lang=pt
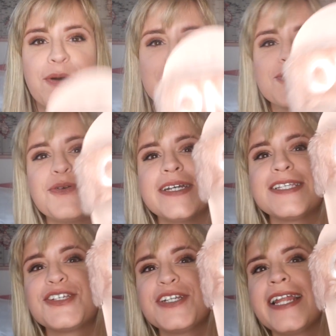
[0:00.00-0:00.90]
eu uso com
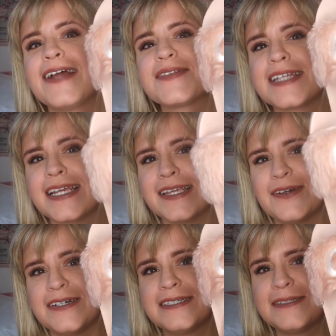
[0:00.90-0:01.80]
esses chinelos
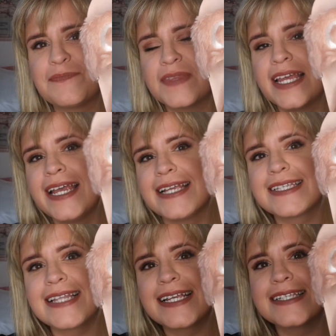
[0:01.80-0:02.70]
aqui, ó.
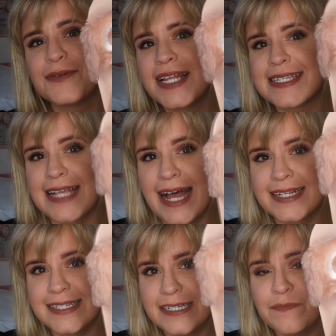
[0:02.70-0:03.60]
Esses daqui são da
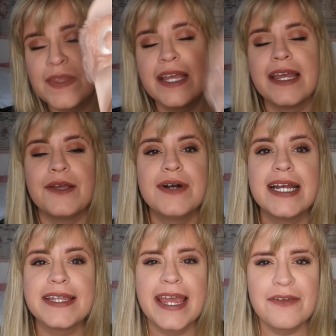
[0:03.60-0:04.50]
Zaxi. Eu
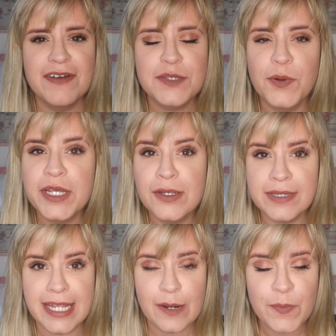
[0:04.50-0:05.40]
ganhei faz
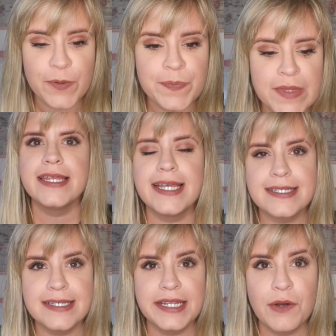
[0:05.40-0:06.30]
pouquinho tempo. E
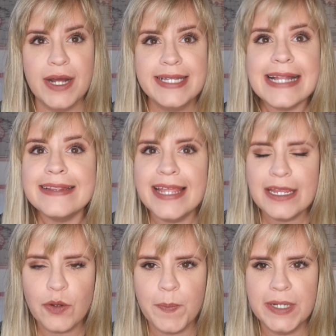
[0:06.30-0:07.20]
assim, eu até
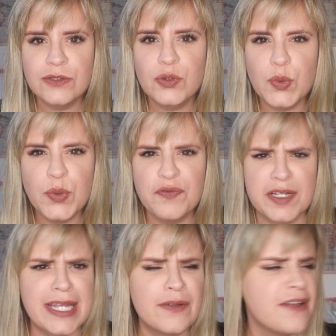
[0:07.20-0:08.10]
tenho
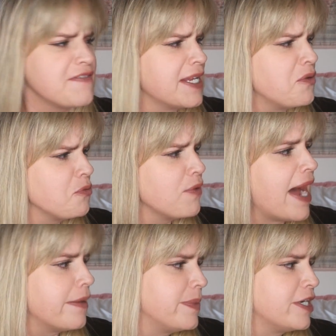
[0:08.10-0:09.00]
pantufa, tal, deve estar em algum
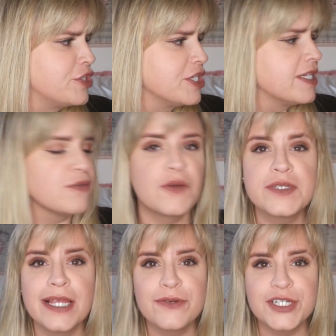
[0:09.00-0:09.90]
lugar perdida, eu não
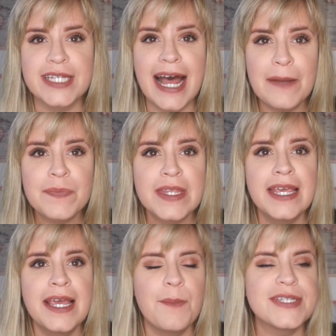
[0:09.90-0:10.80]
sei onde tá.
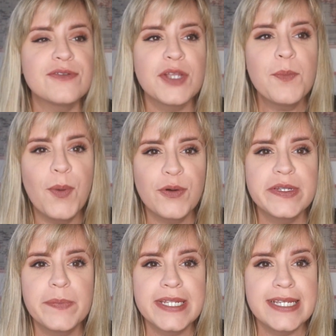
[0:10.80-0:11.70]
Mas eu tenho um pouco
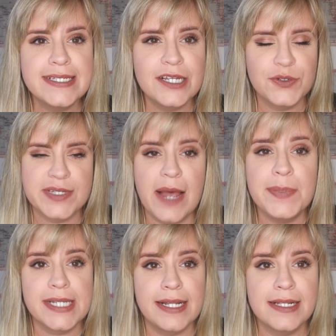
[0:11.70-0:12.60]
de preguiça de usar,
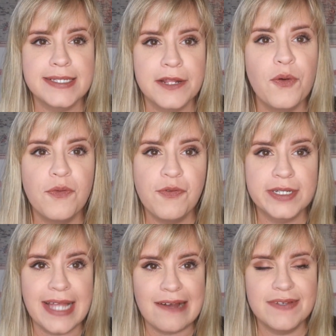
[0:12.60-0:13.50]
apesar de elas serem
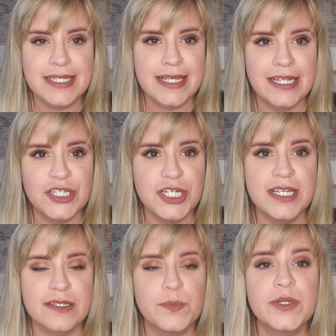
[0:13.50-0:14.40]
confortáveis e
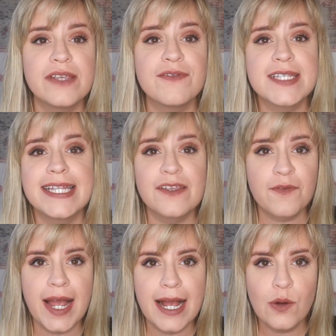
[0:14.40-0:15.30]
quentinhas, porque você tem que
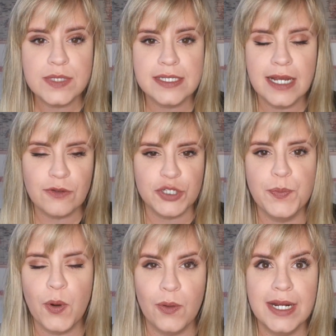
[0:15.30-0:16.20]
ficar calçando,
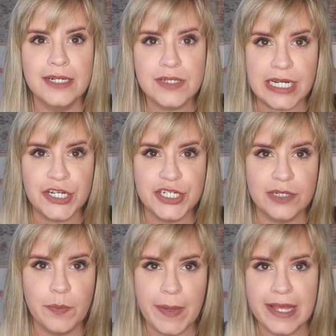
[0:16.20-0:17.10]
tipo, colocando
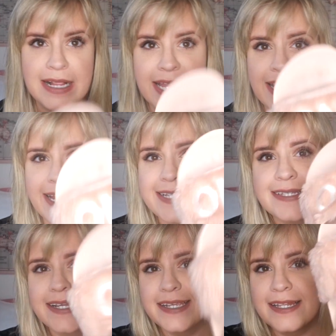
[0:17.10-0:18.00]
certinho no pé.
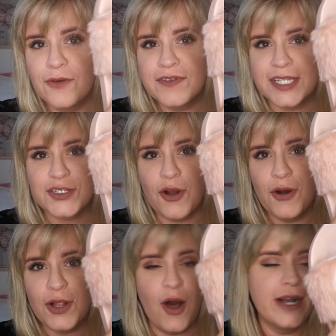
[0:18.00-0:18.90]
Esse daqui não, você só
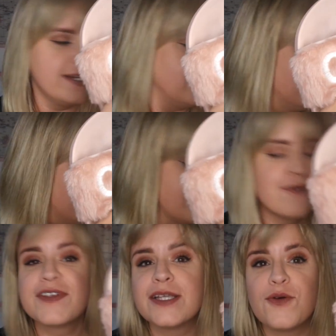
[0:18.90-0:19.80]
coloca e
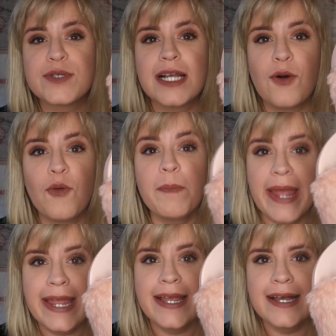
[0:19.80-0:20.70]
aí você usa com
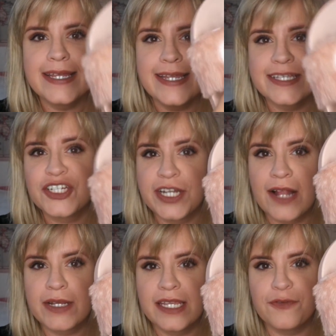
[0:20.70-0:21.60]
meia e esse
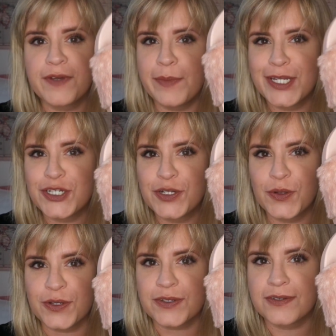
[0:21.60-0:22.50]
chinelo aqui, fica bem
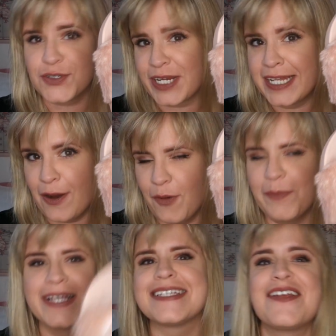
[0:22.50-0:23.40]
estiloso. Só que não,
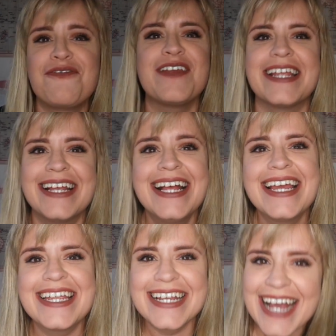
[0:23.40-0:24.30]
mas enfim,
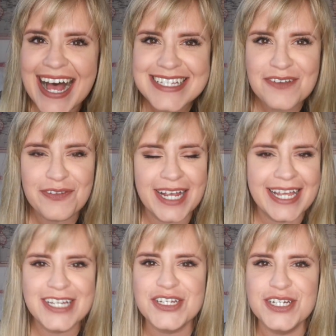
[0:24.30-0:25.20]
em casa fica
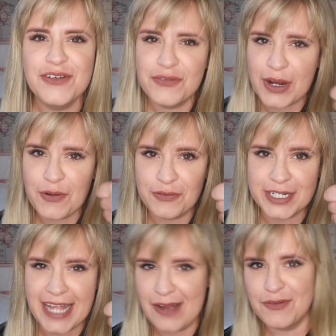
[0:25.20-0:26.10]
quentinho, fica
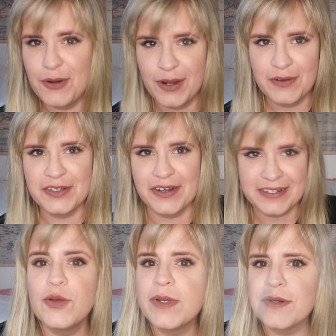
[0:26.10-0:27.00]
confortável, eu adoro.
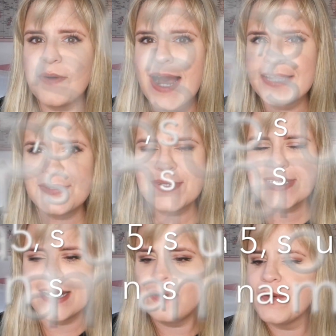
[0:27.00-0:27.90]
Número 4
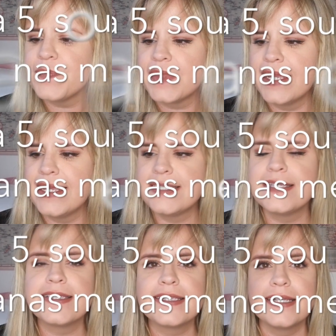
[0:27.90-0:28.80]
são
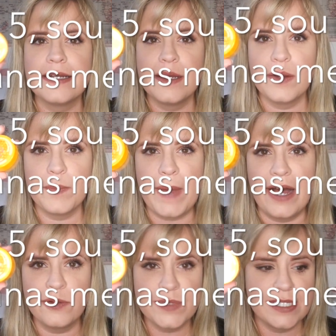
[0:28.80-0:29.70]
esses
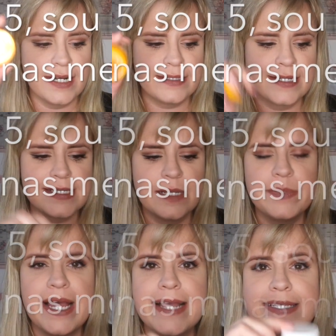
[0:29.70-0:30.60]
balms hidratantes
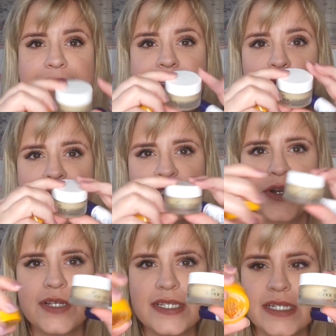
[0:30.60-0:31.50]
labiais que são mais
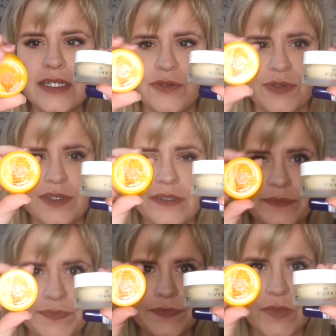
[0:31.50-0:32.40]
grossinhos.
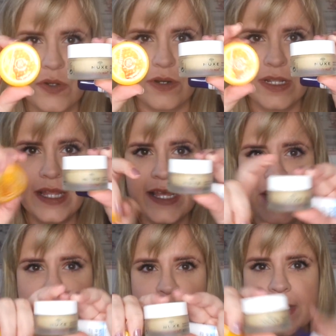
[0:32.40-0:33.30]
Ó,
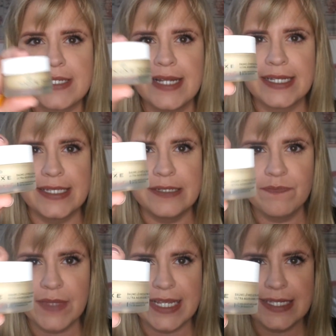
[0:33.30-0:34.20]
tipo esse
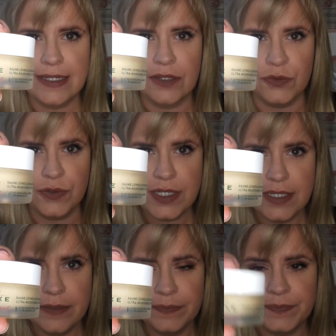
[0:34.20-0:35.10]
daqui, esse é da
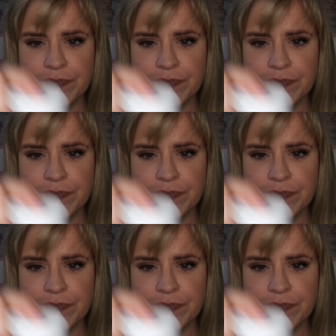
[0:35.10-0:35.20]
Nuxe,